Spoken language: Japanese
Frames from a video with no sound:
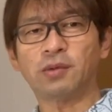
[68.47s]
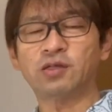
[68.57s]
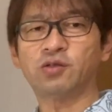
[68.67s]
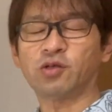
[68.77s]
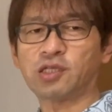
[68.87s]

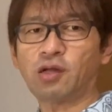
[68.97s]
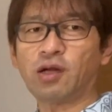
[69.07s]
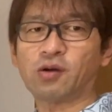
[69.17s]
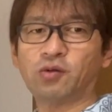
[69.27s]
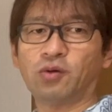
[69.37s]
満足したの
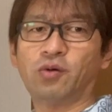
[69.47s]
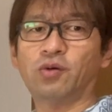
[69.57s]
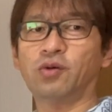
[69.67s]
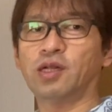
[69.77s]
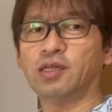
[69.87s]
がこの方
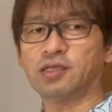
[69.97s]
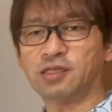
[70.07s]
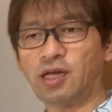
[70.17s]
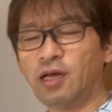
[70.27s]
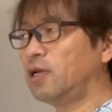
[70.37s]
法なんで
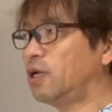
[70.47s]
すね。